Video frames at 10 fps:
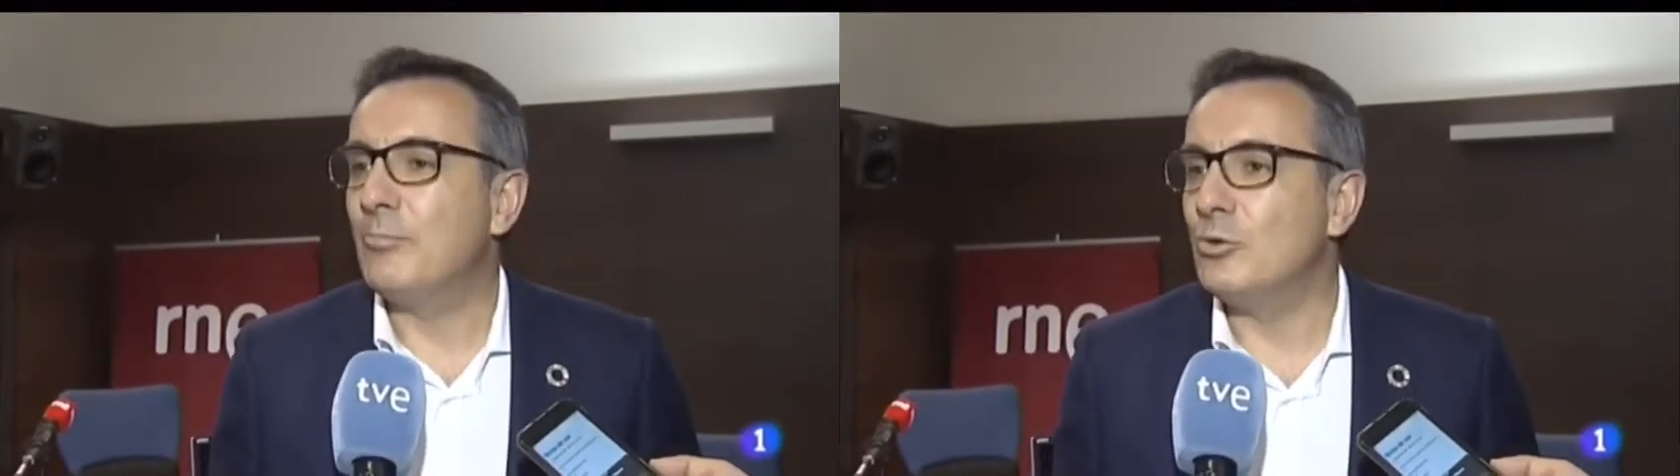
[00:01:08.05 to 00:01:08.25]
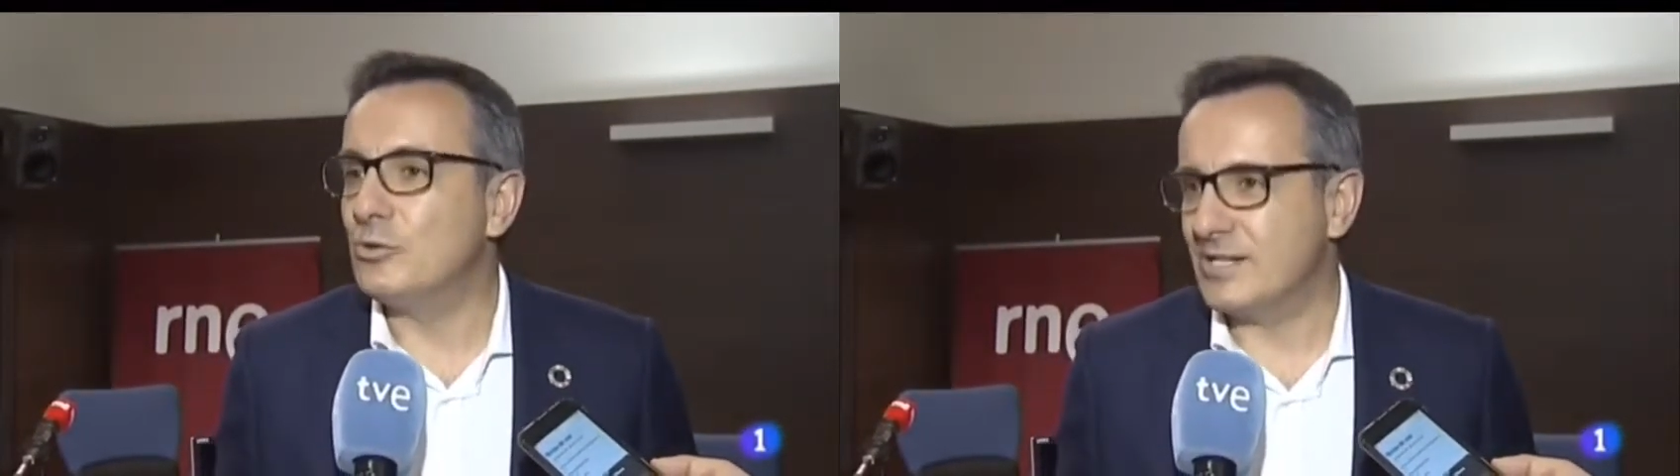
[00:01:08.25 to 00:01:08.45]

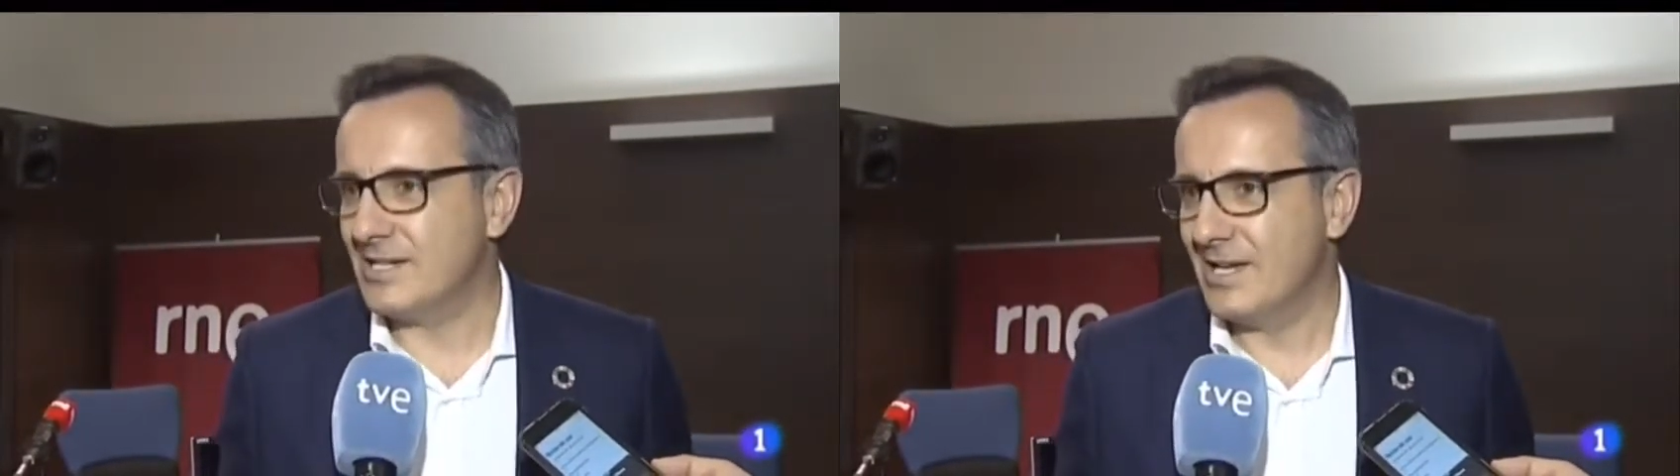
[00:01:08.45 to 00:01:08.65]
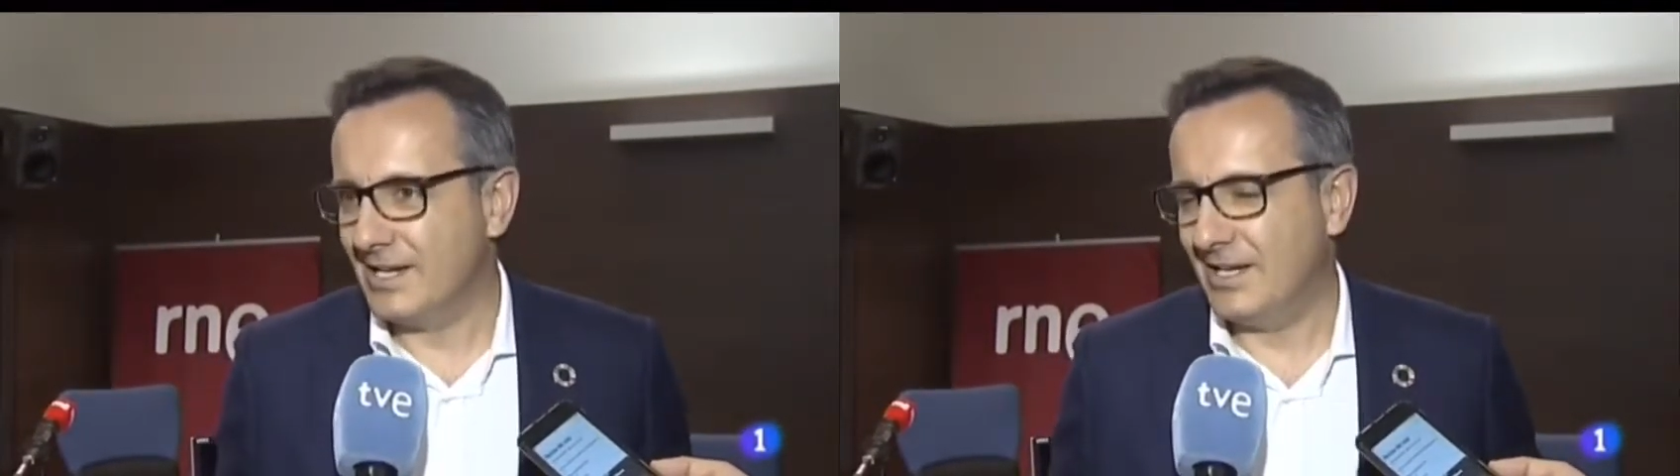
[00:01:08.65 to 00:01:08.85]

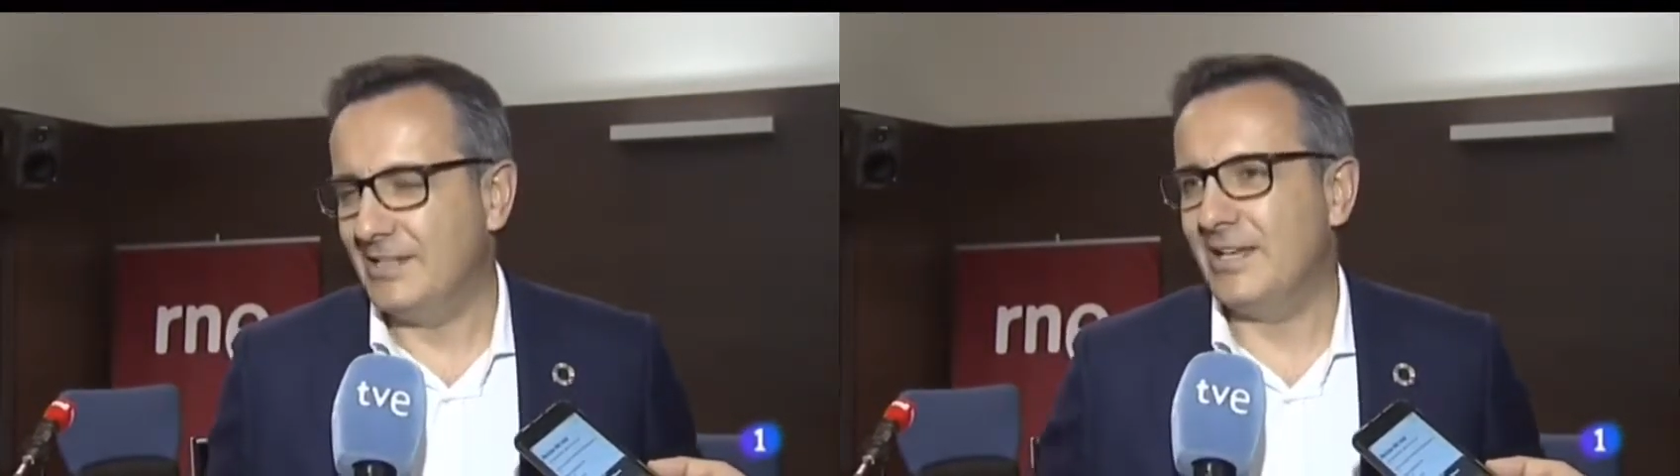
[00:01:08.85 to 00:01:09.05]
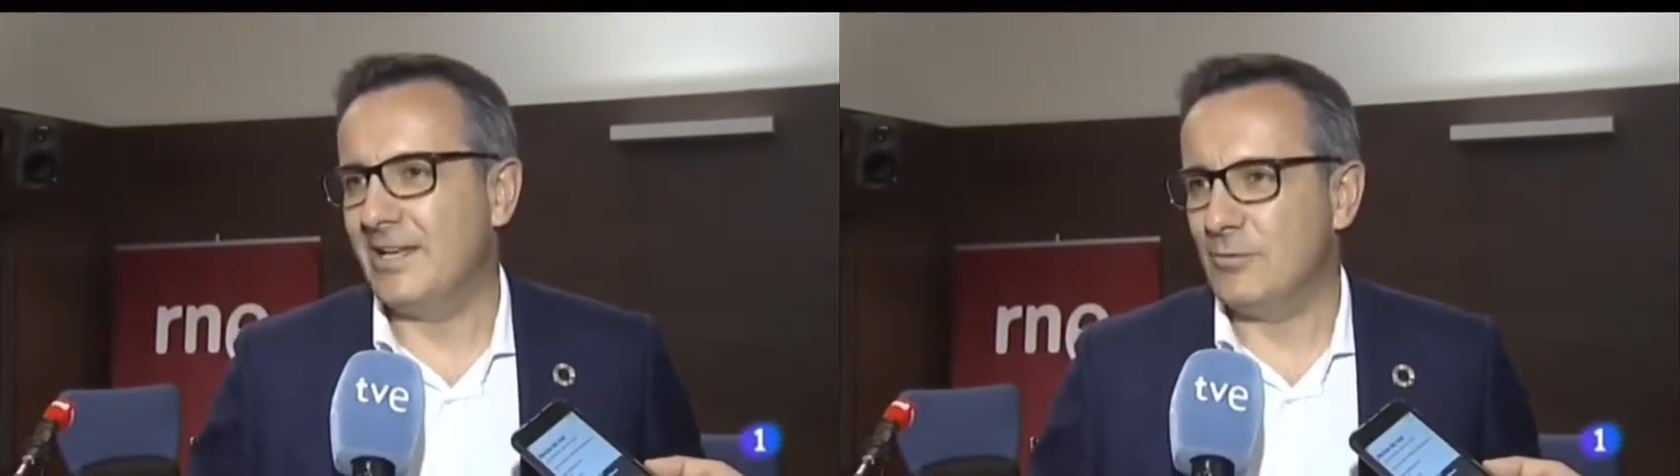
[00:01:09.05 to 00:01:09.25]
pluses
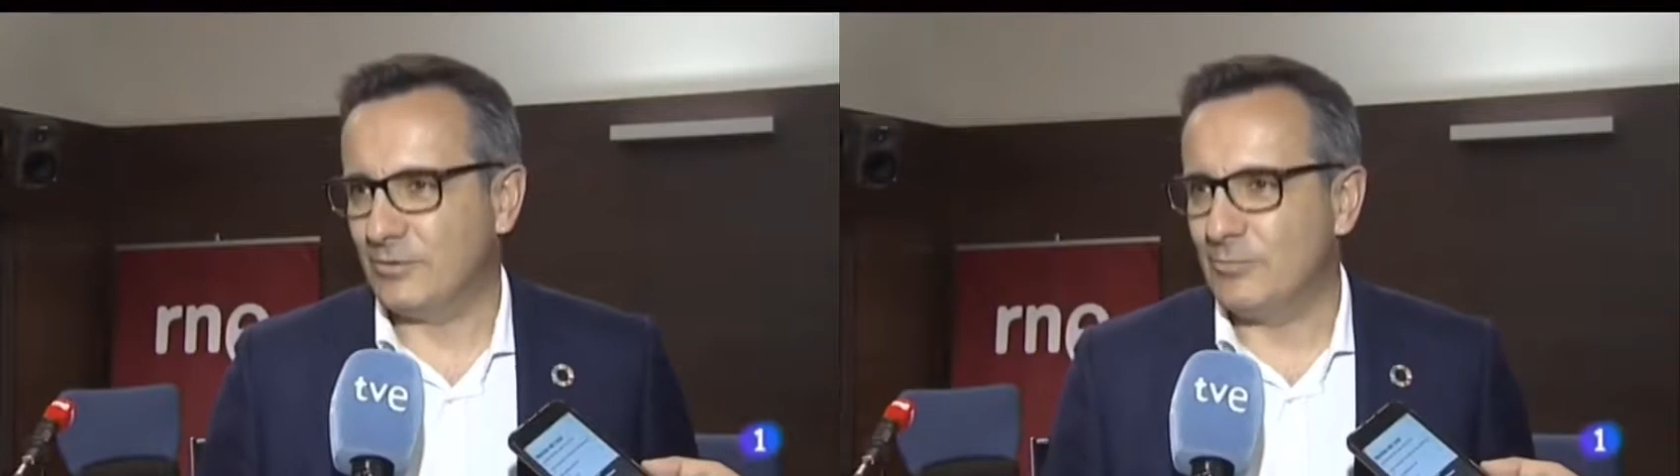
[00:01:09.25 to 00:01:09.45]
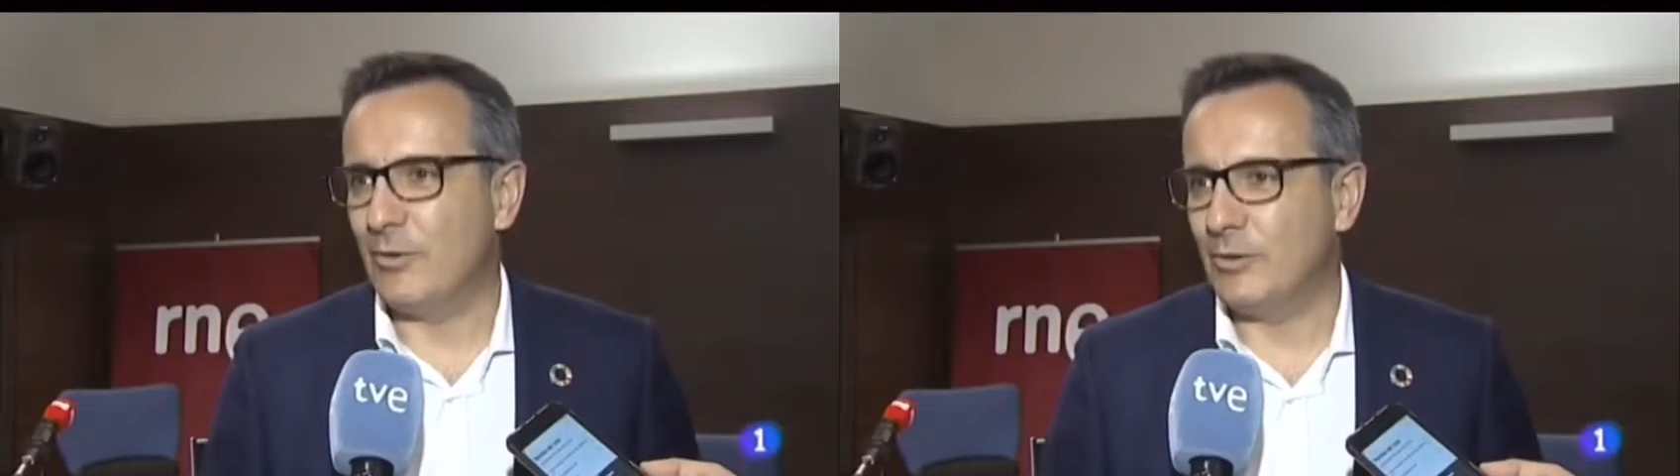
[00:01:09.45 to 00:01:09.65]
que tiene
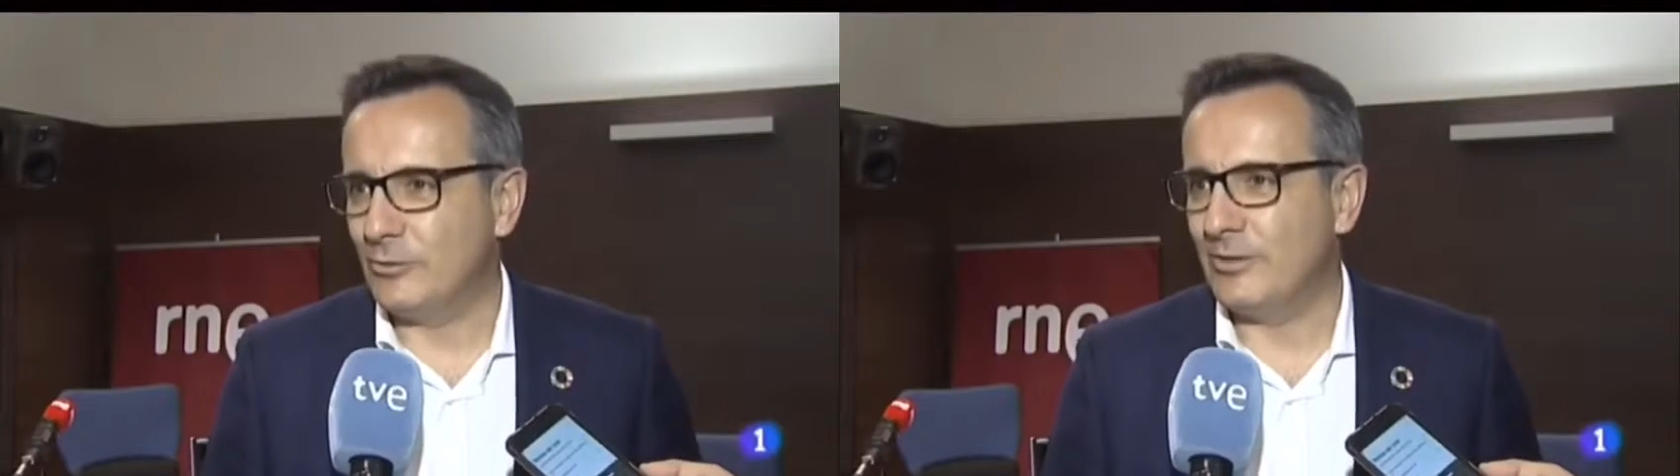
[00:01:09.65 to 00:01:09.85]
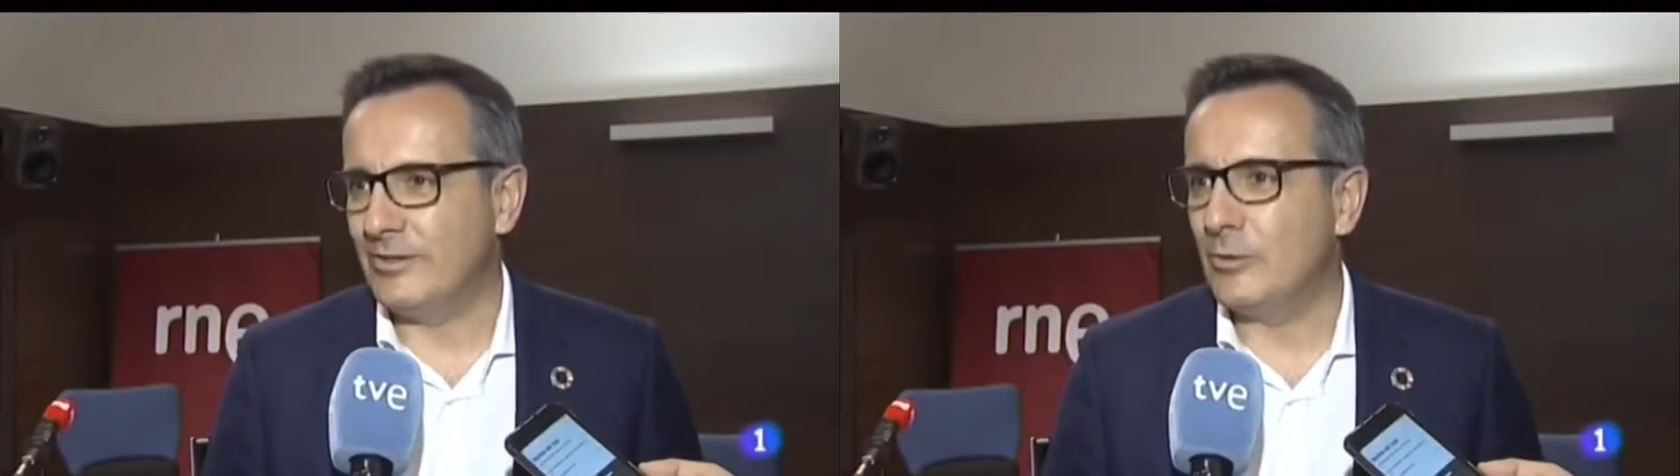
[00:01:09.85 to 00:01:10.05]
nuestro
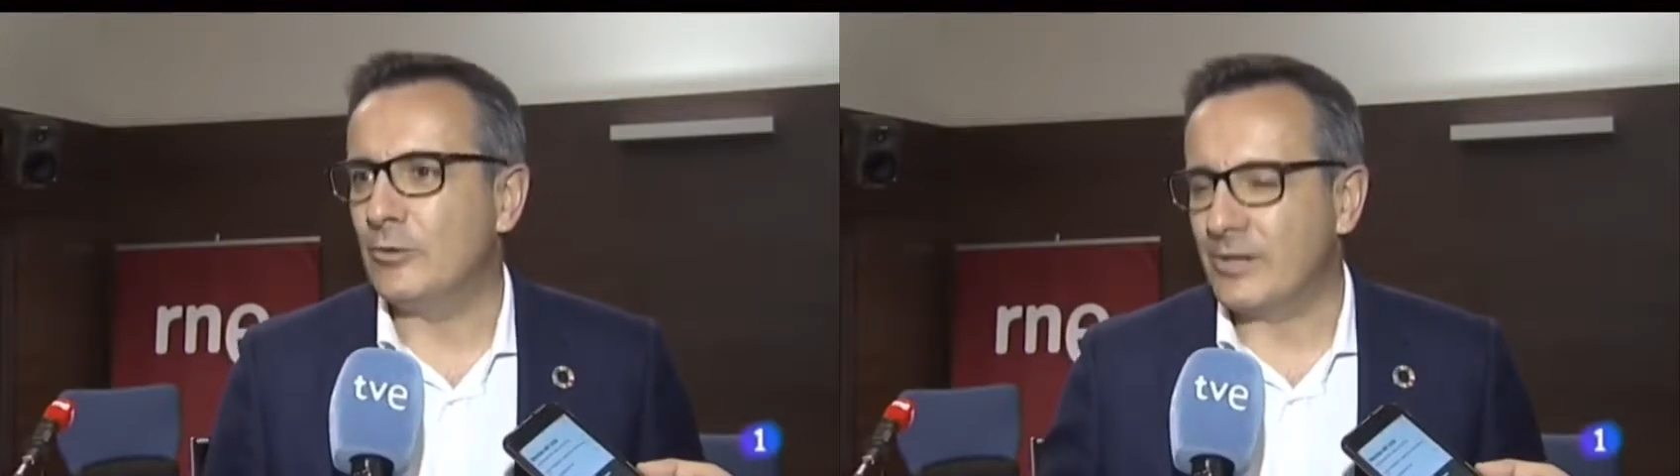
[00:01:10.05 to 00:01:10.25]
modelo turístico